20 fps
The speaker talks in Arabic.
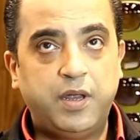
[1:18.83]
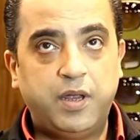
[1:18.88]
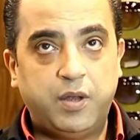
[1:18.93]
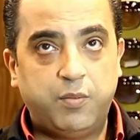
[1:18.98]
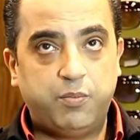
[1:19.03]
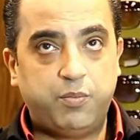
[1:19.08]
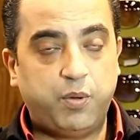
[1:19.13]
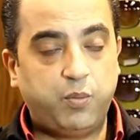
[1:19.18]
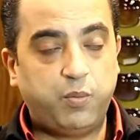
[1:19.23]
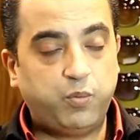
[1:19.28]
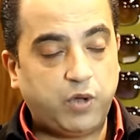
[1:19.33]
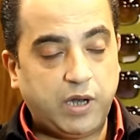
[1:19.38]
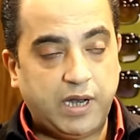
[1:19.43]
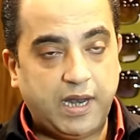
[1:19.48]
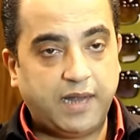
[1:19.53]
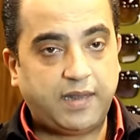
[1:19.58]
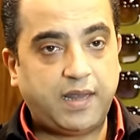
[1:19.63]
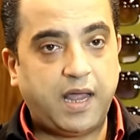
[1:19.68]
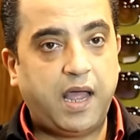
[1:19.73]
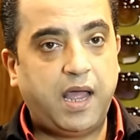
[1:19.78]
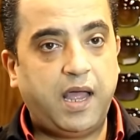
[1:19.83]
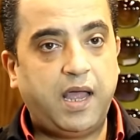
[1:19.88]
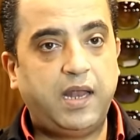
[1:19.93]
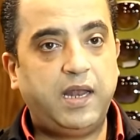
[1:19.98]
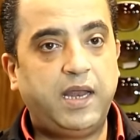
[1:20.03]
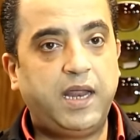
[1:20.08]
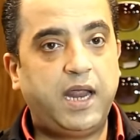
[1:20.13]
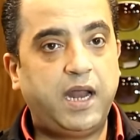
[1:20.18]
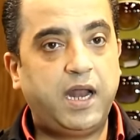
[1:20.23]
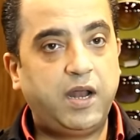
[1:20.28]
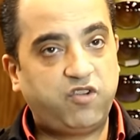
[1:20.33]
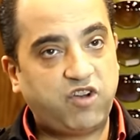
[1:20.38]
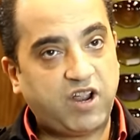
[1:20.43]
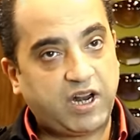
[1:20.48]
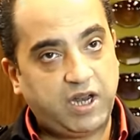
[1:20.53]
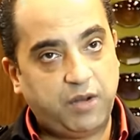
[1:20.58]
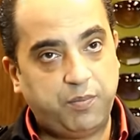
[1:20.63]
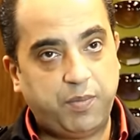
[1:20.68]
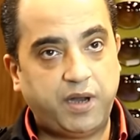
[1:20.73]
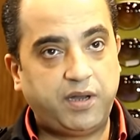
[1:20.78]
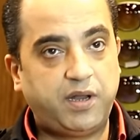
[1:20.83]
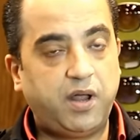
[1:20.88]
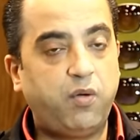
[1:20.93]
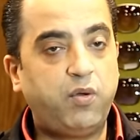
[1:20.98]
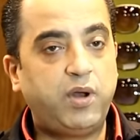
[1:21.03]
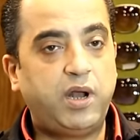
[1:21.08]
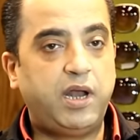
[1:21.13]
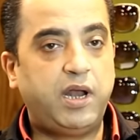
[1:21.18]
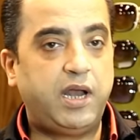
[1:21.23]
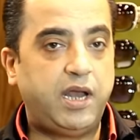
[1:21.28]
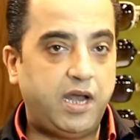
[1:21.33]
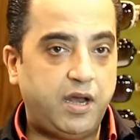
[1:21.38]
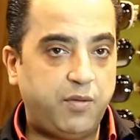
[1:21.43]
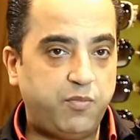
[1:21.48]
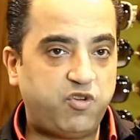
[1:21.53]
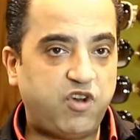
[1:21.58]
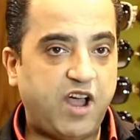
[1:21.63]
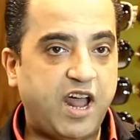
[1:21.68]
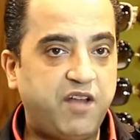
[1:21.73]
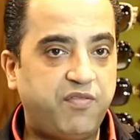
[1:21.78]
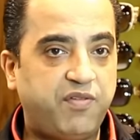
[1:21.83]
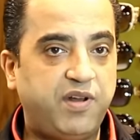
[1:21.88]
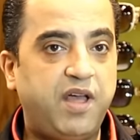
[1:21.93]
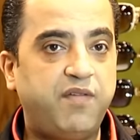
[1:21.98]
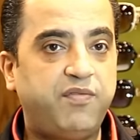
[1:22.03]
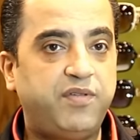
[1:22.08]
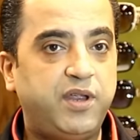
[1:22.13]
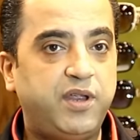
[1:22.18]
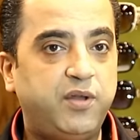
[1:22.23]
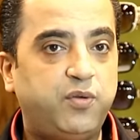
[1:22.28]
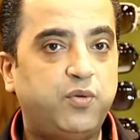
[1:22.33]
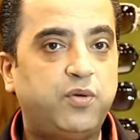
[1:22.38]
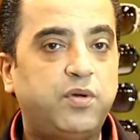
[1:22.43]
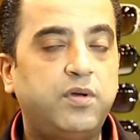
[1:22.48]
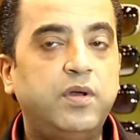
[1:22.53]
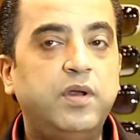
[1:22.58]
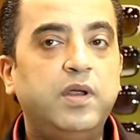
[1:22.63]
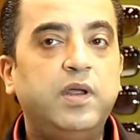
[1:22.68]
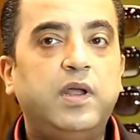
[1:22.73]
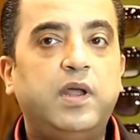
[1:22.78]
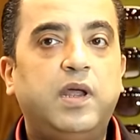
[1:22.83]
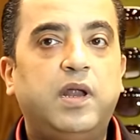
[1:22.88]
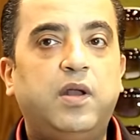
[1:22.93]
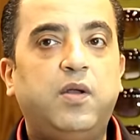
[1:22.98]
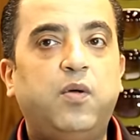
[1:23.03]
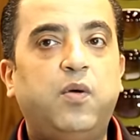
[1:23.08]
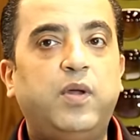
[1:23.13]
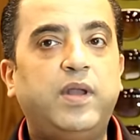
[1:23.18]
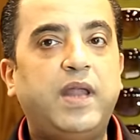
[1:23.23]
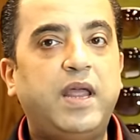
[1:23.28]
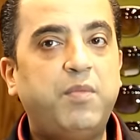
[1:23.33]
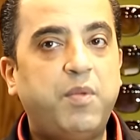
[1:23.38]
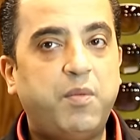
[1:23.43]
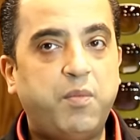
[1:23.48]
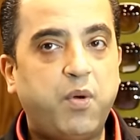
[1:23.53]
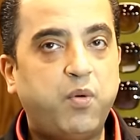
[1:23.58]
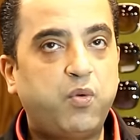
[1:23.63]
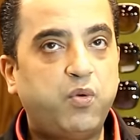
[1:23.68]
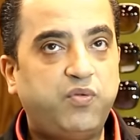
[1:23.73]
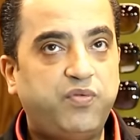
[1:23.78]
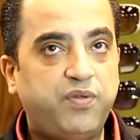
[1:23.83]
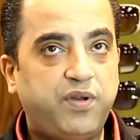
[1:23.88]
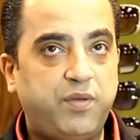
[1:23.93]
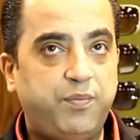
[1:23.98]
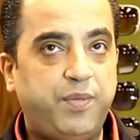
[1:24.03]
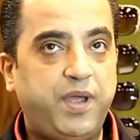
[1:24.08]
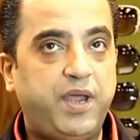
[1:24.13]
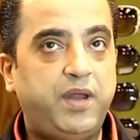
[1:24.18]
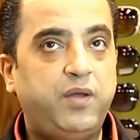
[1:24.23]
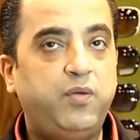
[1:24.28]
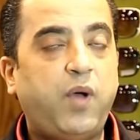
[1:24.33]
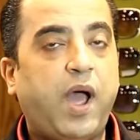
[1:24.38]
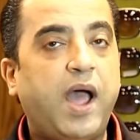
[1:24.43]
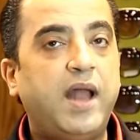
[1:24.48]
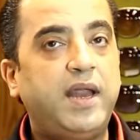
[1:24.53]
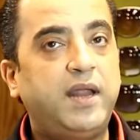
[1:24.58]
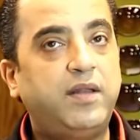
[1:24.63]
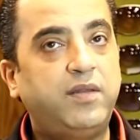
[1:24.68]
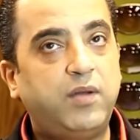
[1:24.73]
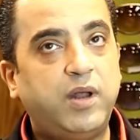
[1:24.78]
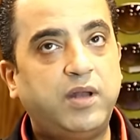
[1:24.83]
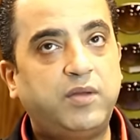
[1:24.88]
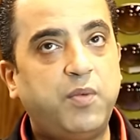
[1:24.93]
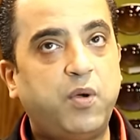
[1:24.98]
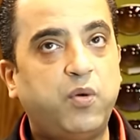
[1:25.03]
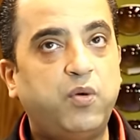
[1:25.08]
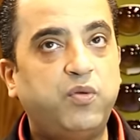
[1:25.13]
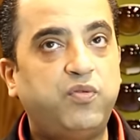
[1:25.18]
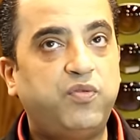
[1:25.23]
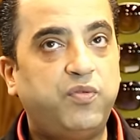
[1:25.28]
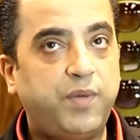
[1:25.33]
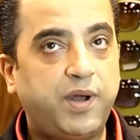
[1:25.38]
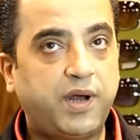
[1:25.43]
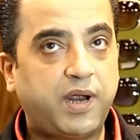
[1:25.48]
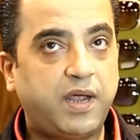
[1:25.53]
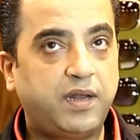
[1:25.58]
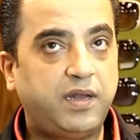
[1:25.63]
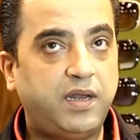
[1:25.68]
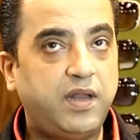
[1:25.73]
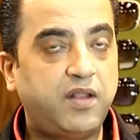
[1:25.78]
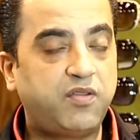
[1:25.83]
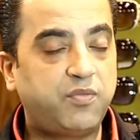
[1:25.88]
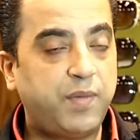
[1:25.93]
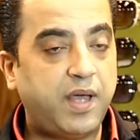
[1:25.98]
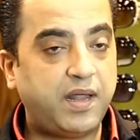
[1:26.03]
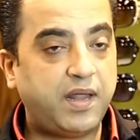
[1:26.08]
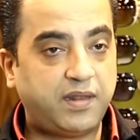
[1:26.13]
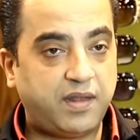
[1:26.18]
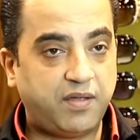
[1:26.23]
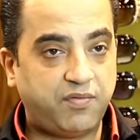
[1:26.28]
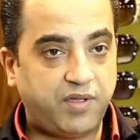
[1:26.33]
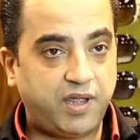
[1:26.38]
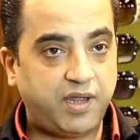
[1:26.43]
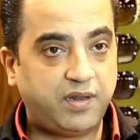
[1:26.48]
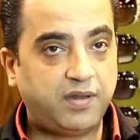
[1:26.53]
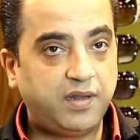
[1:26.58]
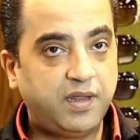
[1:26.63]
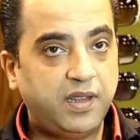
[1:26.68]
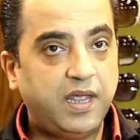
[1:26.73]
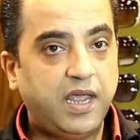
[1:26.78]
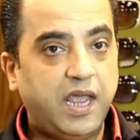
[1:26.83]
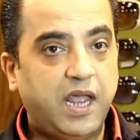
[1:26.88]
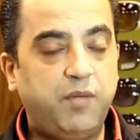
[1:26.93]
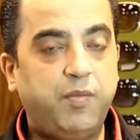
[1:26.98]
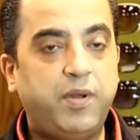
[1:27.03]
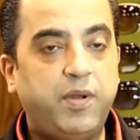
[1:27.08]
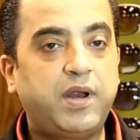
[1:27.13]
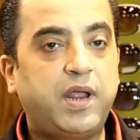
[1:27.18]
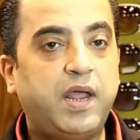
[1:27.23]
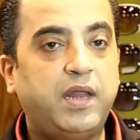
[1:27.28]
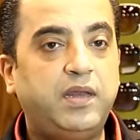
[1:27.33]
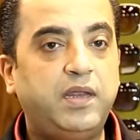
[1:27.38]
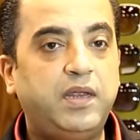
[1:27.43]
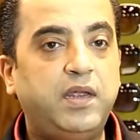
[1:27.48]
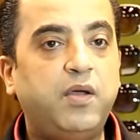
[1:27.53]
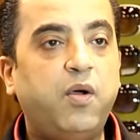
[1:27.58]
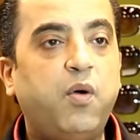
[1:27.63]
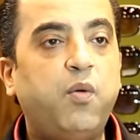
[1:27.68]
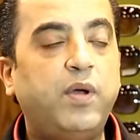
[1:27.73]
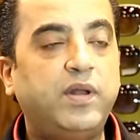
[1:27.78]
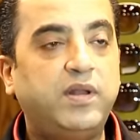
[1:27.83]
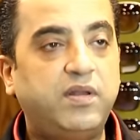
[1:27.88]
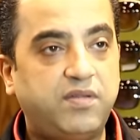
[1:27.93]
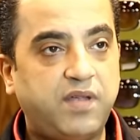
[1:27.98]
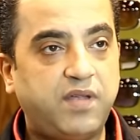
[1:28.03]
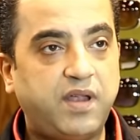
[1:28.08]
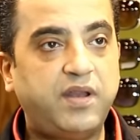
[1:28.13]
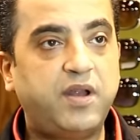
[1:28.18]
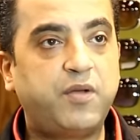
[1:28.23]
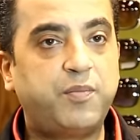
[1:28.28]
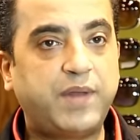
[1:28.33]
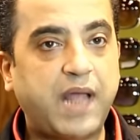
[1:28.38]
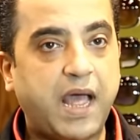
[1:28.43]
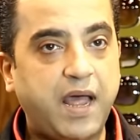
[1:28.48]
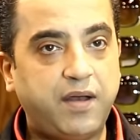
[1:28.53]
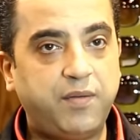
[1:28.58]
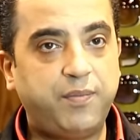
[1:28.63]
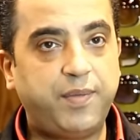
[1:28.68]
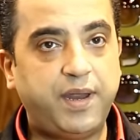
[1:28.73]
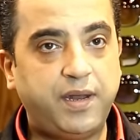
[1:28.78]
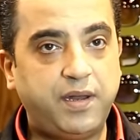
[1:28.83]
بموديلاتها اللي هي الشكل البيضاوي اللي مش عارف الافيتور اللي هو دايما موجود في الريبان وحاليا دلوقتي موجود في ماركه جديده اسمها التافات الماركه دي هو الديزاينر بتاع ريبان